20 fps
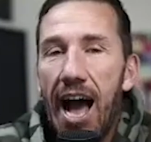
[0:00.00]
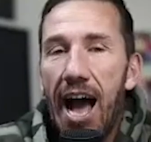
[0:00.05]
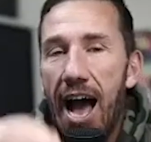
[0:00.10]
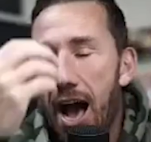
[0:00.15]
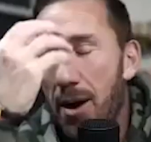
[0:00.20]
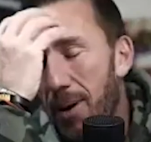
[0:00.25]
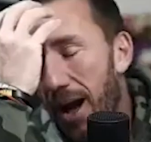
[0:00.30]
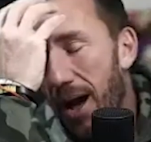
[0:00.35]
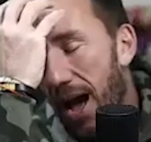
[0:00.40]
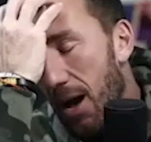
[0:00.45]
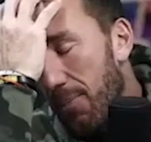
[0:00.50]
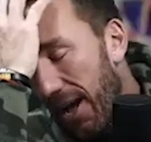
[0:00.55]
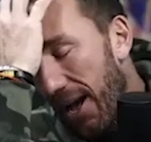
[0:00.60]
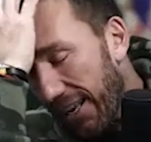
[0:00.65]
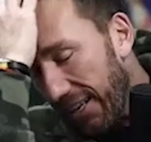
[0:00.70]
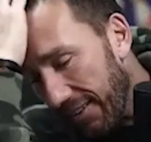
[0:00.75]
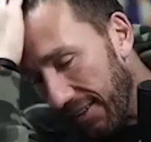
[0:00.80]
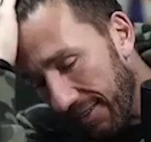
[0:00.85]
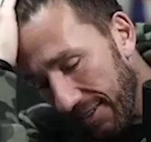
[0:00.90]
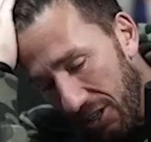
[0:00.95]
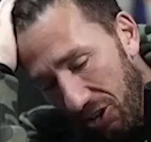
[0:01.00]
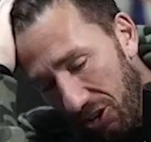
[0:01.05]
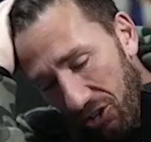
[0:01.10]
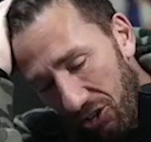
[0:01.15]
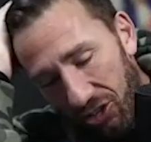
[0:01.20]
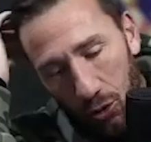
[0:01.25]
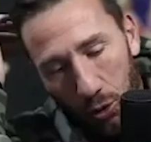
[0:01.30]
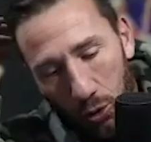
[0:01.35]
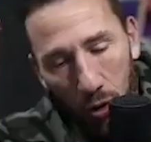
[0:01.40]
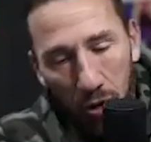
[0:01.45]
Aber, aber ist es nicht
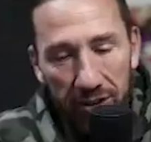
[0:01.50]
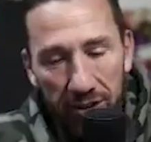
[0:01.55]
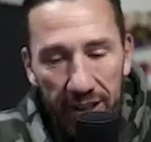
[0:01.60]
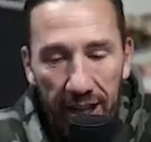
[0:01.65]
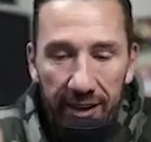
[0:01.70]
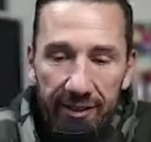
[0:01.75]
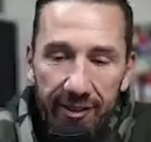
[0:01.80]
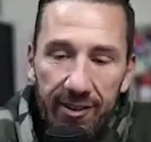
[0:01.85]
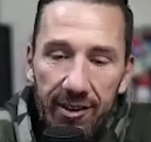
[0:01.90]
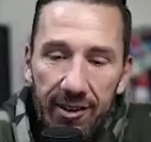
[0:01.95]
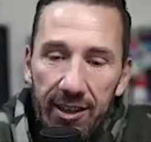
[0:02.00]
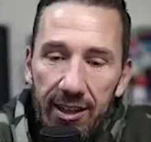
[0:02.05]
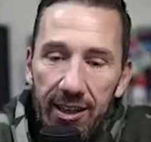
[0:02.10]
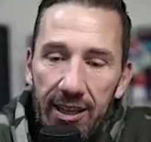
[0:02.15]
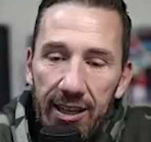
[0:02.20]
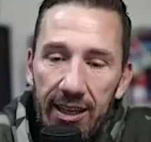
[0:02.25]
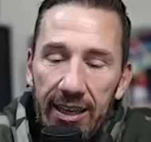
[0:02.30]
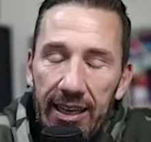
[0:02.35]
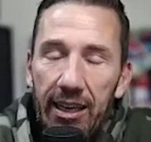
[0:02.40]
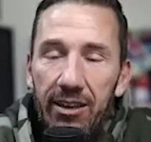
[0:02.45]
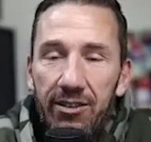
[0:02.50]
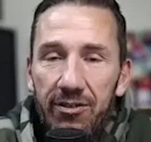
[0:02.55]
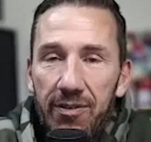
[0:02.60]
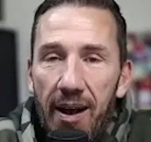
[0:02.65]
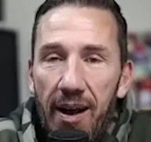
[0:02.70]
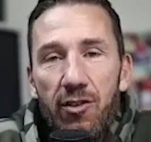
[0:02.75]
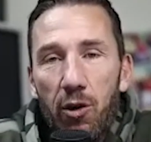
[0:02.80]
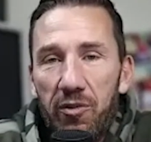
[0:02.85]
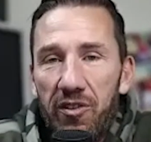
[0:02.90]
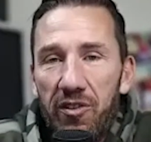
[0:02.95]
so, dass ich
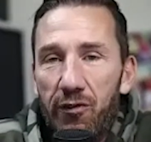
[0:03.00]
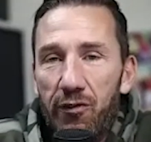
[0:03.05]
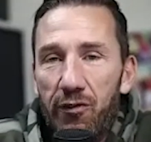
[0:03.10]
weiß nicht, ob es die